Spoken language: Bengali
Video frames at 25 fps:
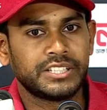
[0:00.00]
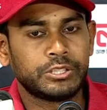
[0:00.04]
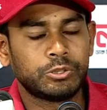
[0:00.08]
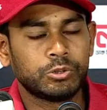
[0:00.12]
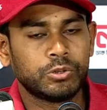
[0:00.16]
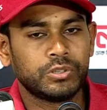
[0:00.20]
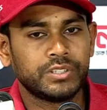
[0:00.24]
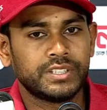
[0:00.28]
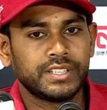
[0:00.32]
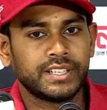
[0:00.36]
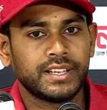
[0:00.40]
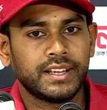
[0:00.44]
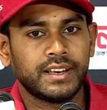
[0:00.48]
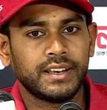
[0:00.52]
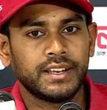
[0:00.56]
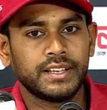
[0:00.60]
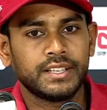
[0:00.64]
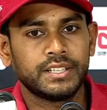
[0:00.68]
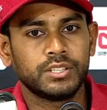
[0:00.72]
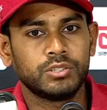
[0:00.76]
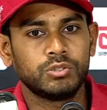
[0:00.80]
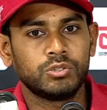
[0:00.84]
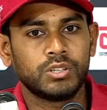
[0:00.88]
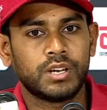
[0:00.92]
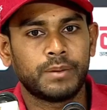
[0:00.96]
টোয়েন্টি খেলায়
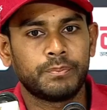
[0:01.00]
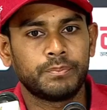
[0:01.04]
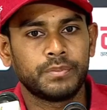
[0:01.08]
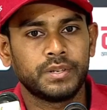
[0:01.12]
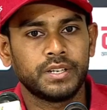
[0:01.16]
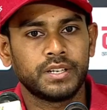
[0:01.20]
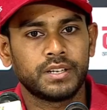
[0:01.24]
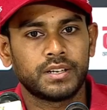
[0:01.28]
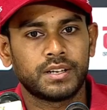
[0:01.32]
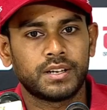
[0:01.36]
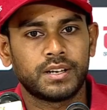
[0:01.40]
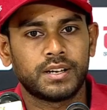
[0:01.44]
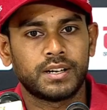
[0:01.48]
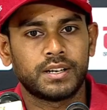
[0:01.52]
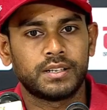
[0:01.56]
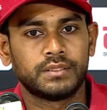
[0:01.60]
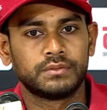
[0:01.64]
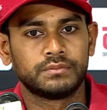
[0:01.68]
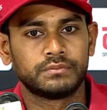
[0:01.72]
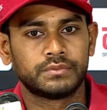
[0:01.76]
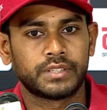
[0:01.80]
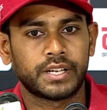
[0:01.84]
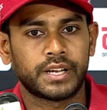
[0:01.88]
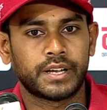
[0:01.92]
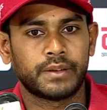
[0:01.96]
কিন্তু আপনার
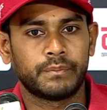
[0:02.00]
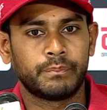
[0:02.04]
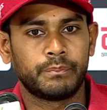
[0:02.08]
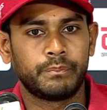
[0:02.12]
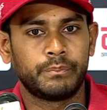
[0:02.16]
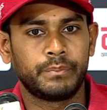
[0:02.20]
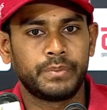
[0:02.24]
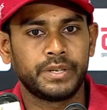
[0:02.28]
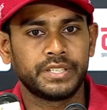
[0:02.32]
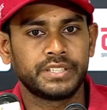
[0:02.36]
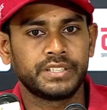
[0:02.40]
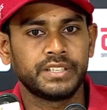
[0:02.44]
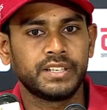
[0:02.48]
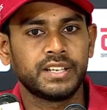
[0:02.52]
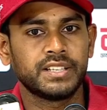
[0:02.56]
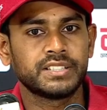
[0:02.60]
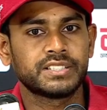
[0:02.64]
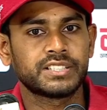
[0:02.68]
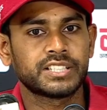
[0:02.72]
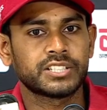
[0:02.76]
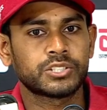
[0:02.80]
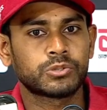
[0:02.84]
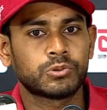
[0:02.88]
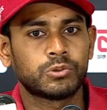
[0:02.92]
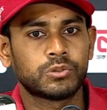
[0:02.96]
বেশি রান
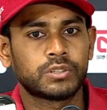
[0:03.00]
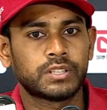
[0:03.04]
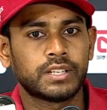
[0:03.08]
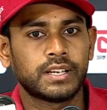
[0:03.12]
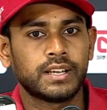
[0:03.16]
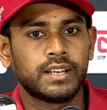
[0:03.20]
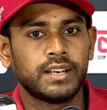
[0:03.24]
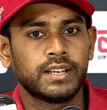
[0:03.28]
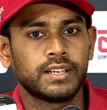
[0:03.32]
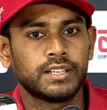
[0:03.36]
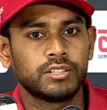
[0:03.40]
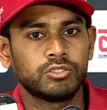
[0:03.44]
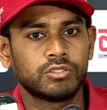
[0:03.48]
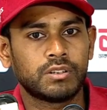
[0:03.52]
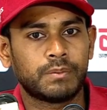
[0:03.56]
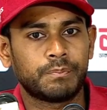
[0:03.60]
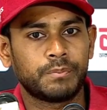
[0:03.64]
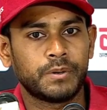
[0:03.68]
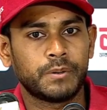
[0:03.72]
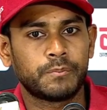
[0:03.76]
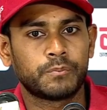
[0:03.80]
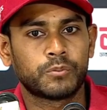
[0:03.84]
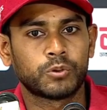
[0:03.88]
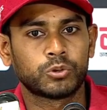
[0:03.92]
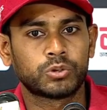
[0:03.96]
চেস করতে গেলে কিন্তু আপনার
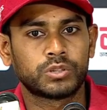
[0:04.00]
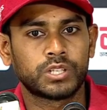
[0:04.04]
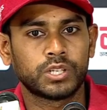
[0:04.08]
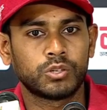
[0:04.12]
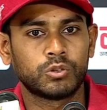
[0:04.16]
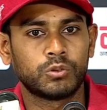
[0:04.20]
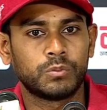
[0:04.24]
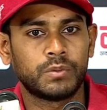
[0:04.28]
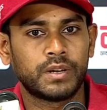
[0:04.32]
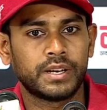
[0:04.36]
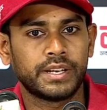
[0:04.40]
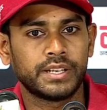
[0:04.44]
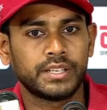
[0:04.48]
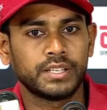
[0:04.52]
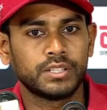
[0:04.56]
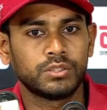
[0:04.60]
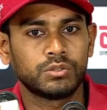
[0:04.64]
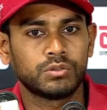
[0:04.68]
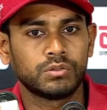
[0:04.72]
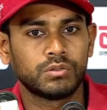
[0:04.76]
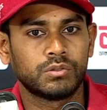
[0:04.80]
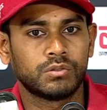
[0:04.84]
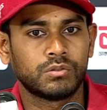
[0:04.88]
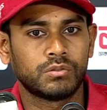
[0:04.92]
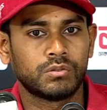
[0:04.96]
প্রত্যেক ওভারই কিন্তু
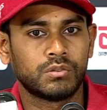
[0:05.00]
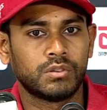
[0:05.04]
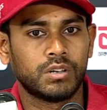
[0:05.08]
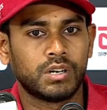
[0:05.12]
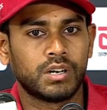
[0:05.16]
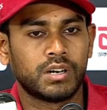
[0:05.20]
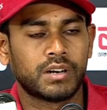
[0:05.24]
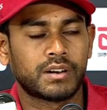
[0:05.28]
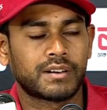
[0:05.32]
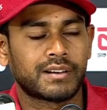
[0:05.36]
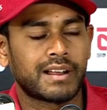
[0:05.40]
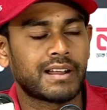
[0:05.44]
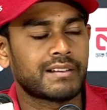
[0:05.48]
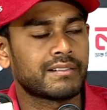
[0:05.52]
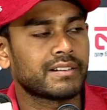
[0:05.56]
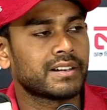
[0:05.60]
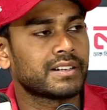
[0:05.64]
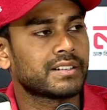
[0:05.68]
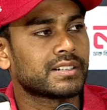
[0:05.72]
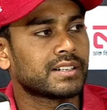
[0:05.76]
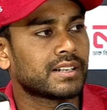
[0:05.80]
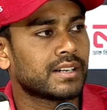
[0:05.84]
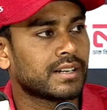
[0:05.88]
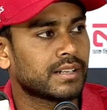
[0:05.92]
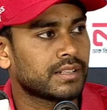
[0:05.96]
রান
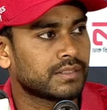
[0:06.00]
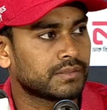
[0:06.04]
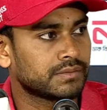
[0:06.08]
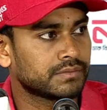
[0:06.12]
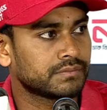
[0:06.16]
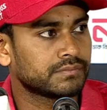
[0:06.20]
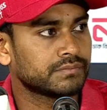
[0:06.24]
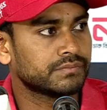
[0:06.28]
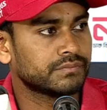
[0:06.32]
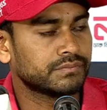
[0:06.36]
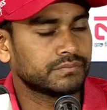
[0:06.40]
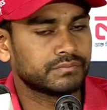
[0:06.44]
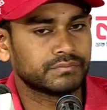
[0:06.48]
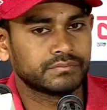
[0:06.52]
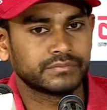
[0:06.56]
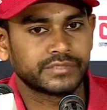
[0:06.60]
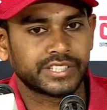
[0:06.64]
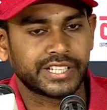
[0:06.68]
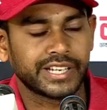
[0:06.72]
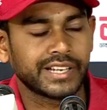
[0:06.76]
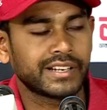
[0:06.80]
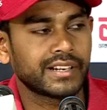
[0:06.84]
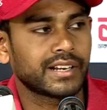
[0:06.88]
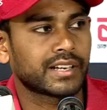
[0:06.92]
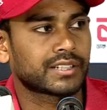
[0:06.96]
রেটটা
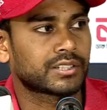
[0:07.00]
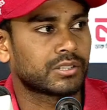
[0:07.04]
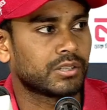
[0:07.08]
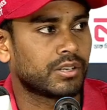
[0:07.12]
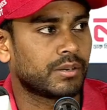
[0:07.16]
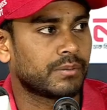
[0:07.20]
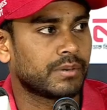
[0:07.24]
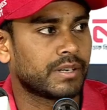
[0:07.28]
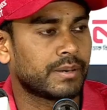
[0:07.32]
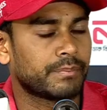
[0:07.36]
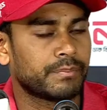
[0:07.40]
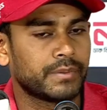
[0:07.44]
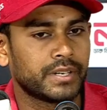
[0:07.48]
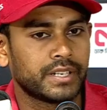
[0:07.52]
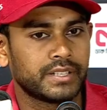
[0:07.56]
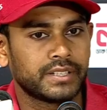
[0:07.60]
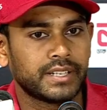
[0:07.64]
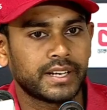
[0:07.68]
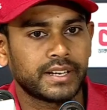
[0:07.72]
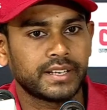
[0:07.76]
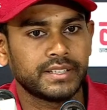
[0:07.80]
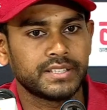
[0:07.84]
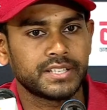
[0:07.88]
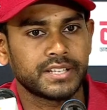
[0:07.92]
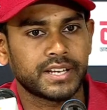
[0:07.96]
ঠিক রাখতে হবে আপনি
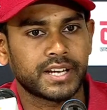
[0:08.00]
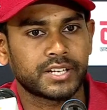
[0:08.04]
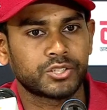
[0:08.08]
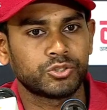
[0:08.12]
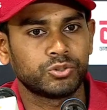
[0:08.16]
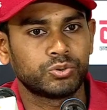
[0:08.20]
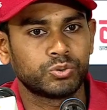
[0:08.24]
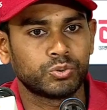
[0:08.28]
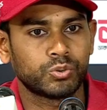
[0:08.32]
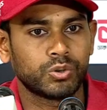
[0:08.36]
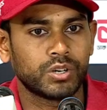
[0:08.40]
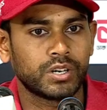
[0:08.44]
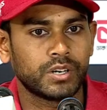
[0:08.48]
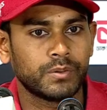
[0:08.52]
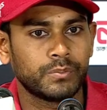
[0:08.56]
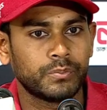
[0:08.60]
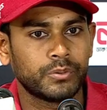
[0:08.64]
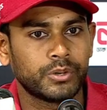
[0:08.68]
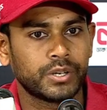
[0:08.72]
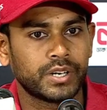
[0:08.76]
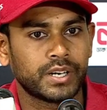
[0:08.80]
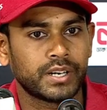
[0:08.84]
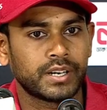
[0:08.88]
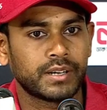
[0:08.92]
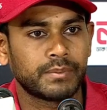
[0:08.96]
দেখেন যে একশো চুরানব্বই
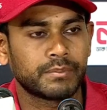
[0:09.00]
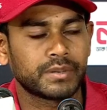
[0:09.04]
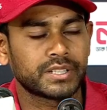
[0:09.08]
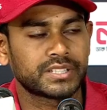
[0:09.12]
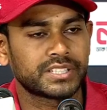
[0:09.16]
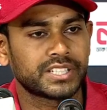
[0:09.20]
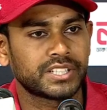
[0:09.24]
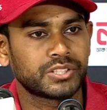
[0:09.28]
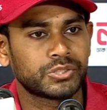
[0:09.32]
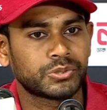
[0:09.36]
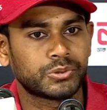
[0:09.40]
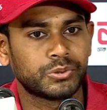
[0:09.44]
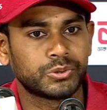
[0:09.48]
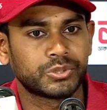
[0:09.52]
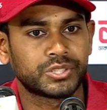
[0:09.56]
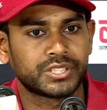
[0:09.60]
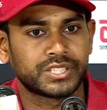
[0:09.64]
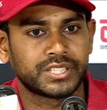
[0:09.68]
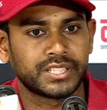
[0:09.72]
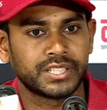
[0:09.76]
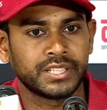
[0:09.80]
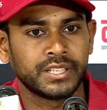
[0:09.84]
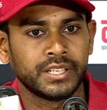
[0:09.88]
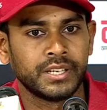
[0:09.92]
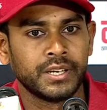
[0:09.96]
রান আমরা চেস করছি
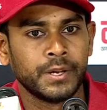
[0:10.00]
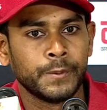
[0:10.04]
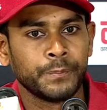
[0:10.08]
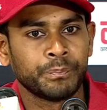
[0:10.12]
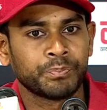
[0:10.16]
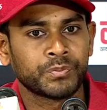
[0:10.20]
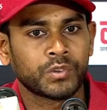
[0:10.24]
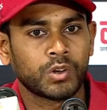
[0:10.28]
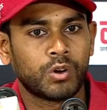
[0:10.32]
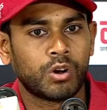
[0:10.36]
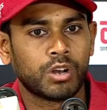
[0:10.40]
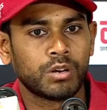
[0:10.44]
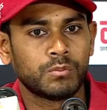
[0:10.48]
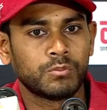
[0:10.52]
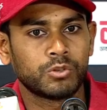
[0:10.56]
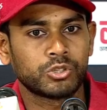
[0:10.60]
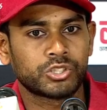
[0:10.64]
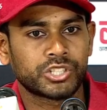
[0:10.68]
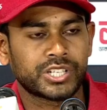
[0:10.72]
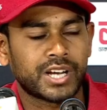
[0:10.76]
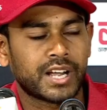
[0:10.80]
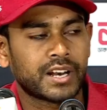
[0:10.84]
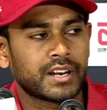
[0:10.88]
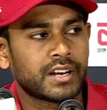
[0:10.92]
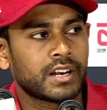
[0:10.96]
অলমোস্ট
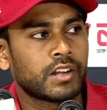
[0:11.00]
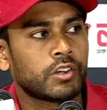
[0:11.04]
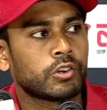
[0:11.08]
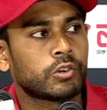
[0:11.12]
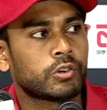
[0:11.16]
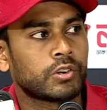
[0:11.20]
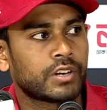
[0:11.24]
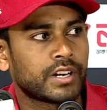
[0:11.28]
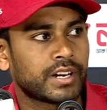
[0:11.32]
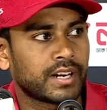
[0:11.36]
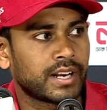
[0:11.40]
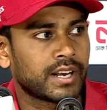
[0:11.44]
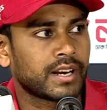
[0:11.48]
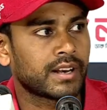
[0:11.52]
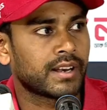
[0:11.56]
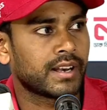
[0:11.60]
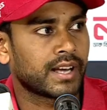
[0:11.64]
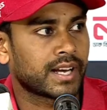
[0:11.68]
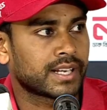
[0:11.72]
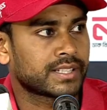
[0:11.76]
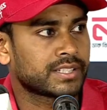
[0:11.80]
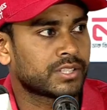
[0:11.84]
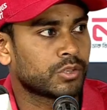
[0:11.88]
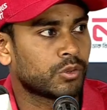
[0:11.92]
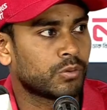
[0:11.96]
সাড়ে নয় করে রান
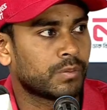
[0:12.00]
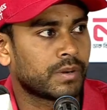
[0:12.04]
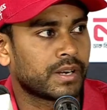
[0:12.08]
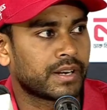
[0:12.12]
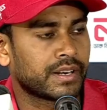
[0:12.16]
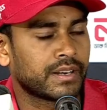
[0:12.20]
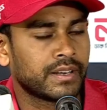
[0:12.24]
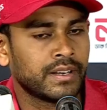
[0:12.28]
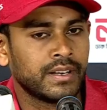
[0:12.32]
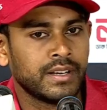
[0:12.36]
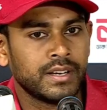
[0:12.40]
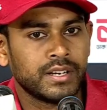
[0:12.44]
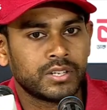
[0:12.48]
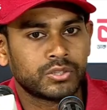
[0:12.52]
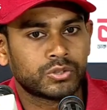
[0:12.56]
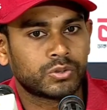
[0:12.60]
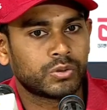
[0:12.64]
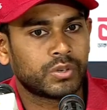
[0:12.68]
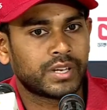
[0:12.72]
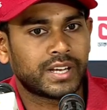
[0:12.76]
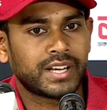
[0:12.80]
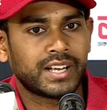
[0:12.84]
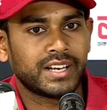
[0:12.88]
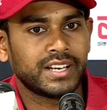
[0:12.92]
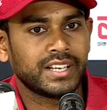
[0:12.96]
লাগছে ওভারে সো
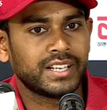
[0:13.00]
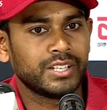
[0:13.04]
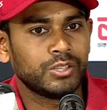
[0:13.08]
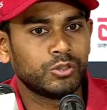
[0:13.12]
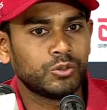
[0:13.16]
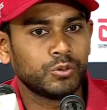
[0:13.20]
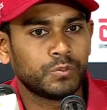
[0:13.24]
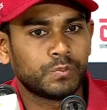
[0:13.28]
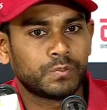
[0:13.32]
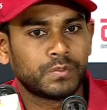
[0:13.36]
এখানে কিন্তু